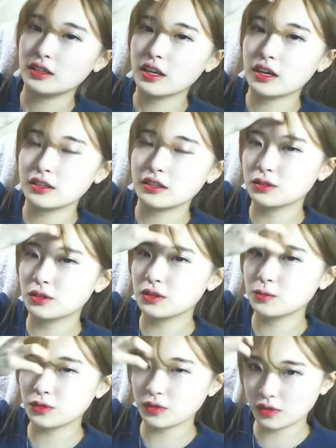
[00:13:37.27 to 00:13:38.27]
그 내가 그
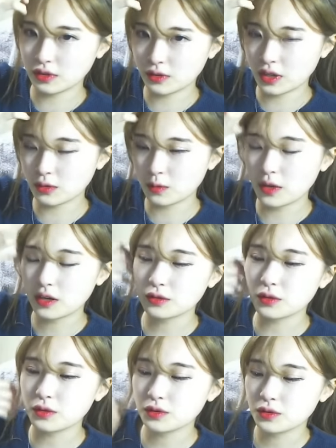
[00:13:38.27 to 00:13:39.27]
전부터 그렇게 계속
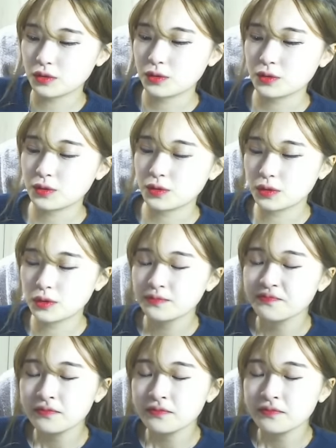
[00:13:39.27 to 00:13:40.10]
말했었거든요. 그래서